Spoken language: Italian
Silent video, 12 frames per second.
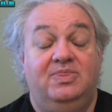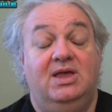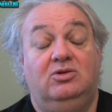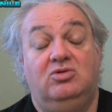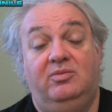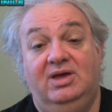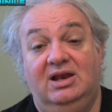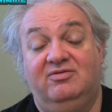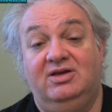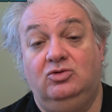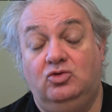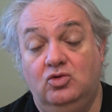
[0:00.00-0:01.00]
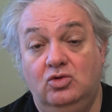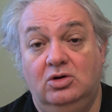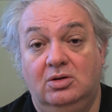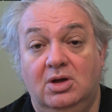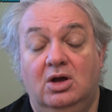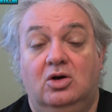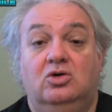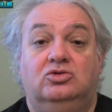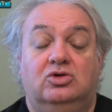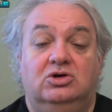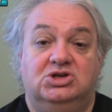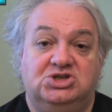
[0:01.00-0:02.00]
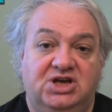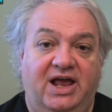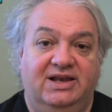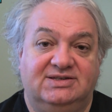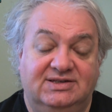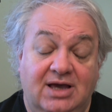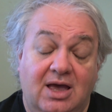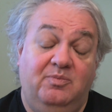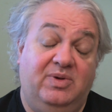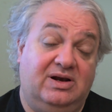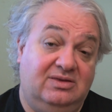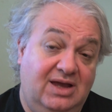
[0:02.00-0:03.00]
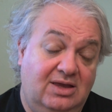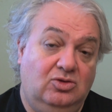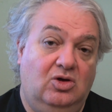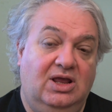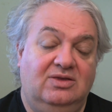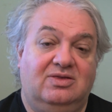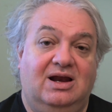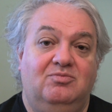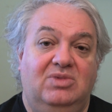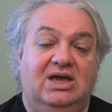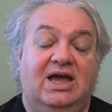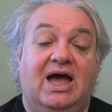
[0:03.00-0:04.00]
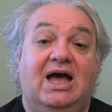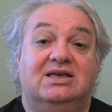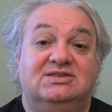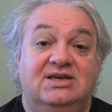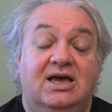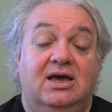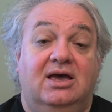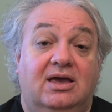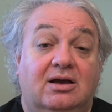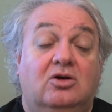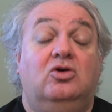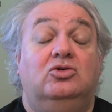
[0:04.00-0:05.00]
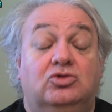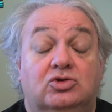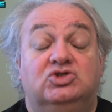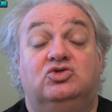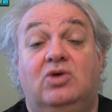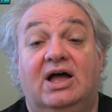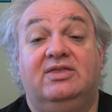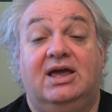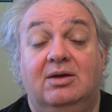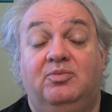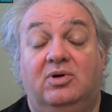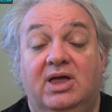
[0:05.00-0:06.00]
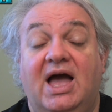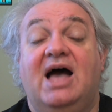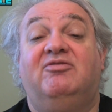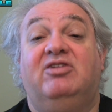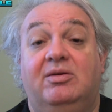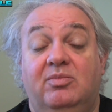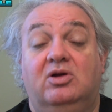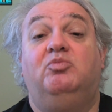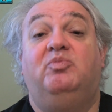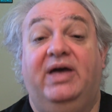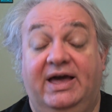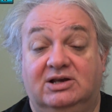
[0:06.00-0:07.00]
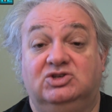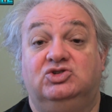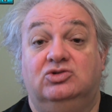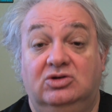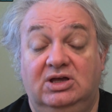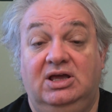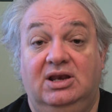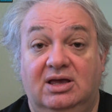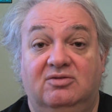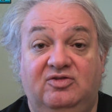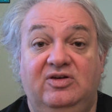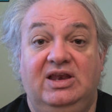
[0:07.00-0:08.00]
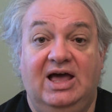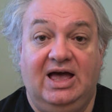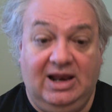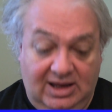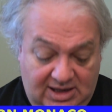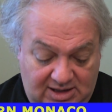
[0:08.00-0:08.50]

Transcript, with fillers: nel 2021 contro il Chelsea, perdendo in entrambi i casi contro squadre che poi avrebbero perso in finale